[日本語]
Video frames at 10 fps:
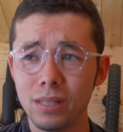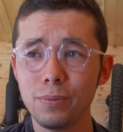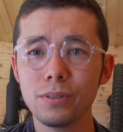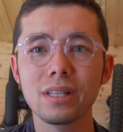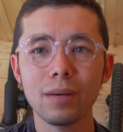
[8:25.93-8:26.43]
異
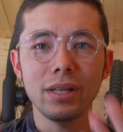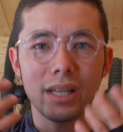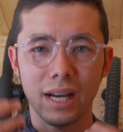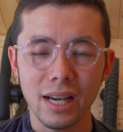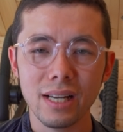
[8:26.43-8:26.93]
物が目
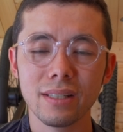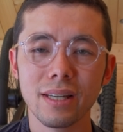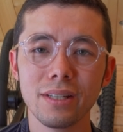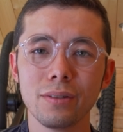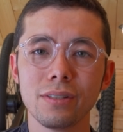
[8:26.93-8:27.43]
に入ら
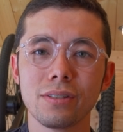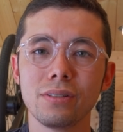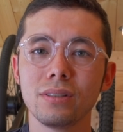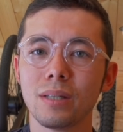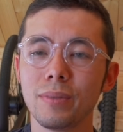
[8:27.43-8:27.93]
ないようにす
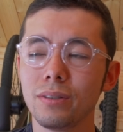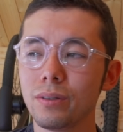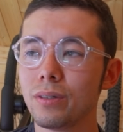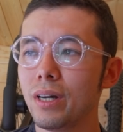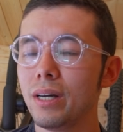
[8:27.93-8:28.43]
るため
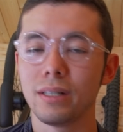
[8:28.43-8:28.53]
の